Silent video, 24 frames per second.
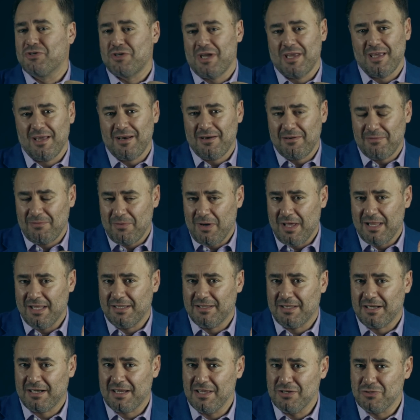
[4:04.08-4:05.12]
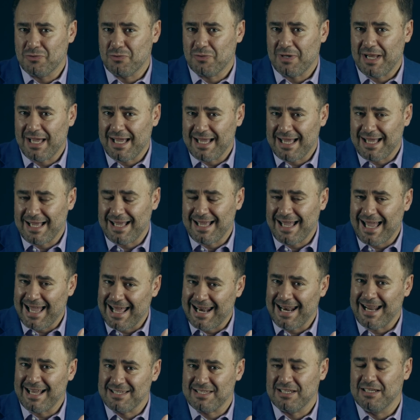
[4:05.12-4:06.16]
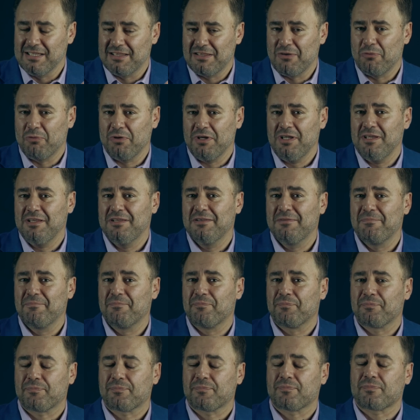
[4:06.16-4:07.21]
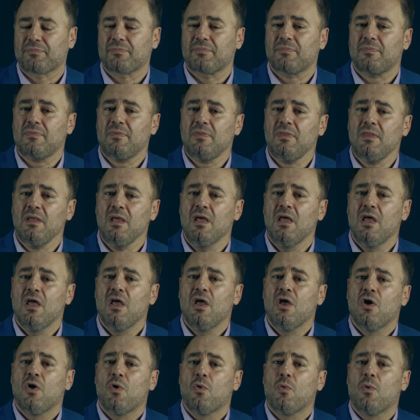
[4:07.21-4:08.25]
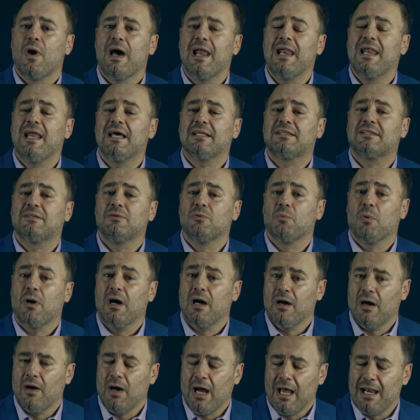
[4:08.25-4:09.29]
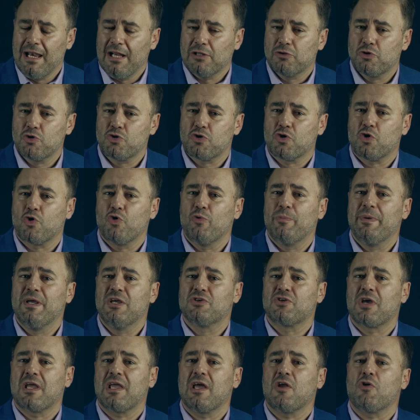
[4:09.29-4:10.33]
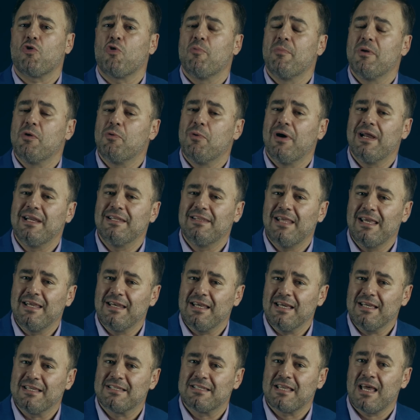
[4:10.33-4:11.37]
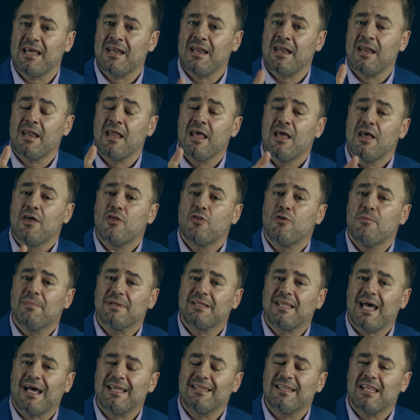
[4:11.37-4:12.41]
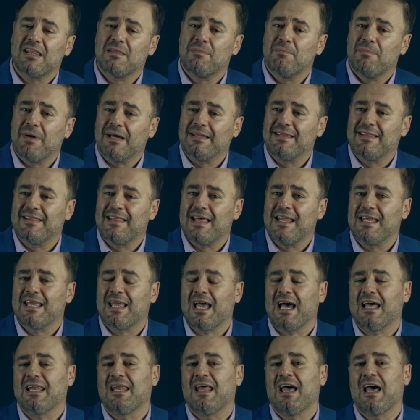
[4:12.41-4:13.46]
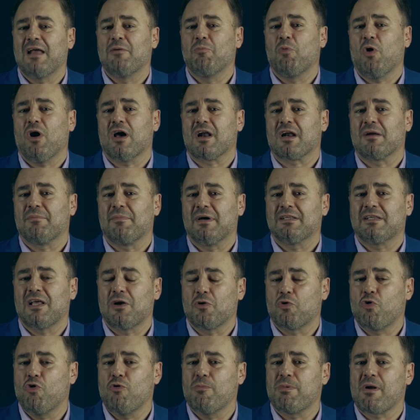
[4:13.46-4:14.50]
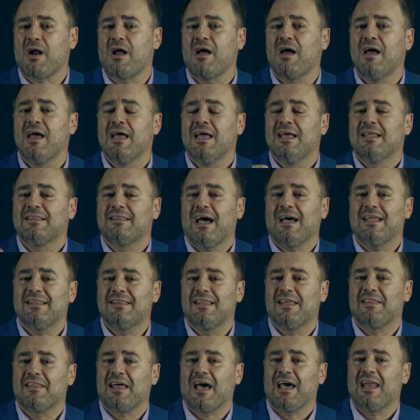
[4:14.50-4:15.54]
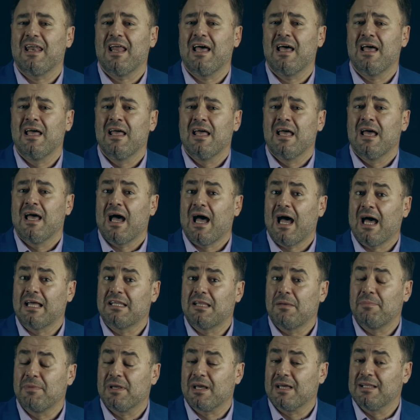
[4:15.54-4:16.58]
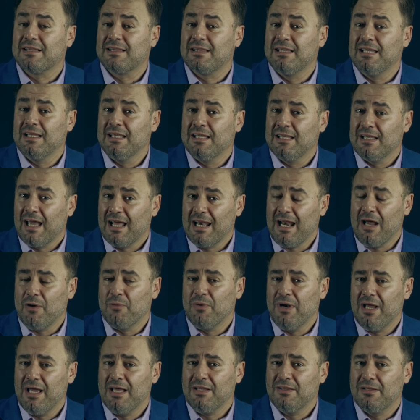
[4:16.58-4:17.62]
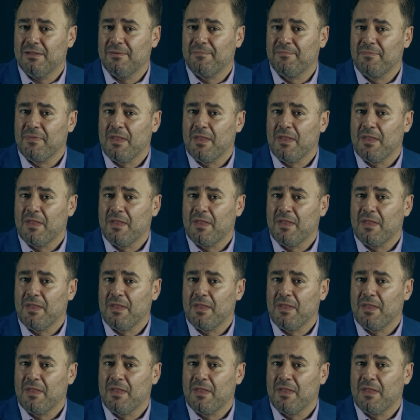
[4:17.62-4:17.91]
شيئا هذا تركيز على أصل التوحيد وألا ألا تشركوا به شيئا وبالوالدين إحسانا ثم تحدث من بعد ذلك على المحرمات الكبرى تحدث على عدم قتل الأولاد